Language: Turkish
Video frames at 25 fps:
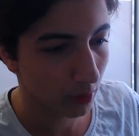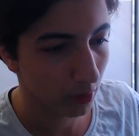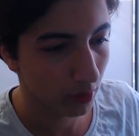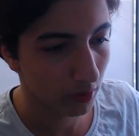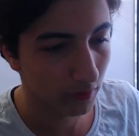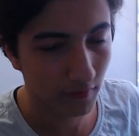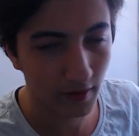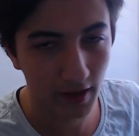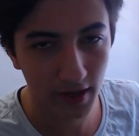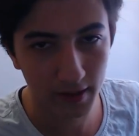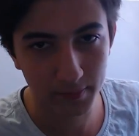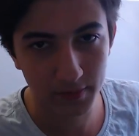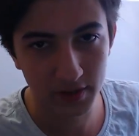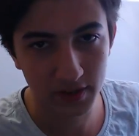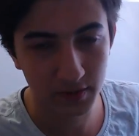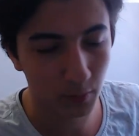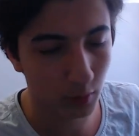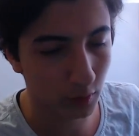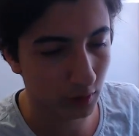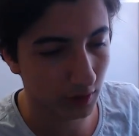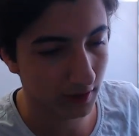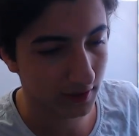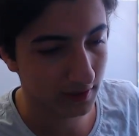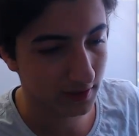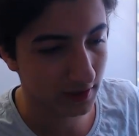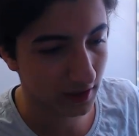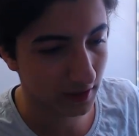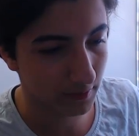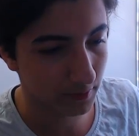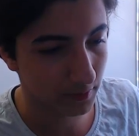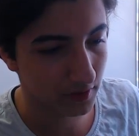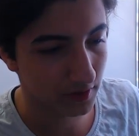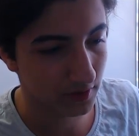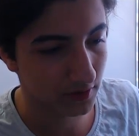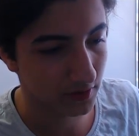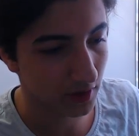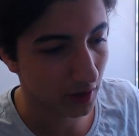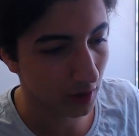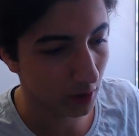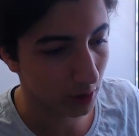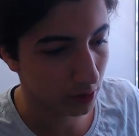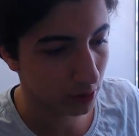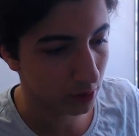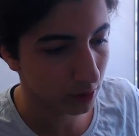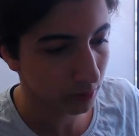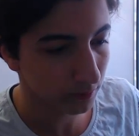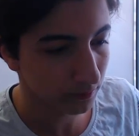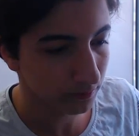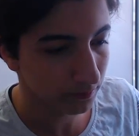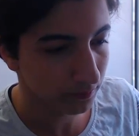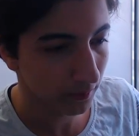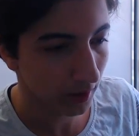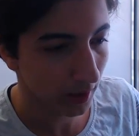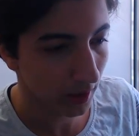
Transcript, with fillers: Vermiştim. O da hazırlamıştı sağ olsun.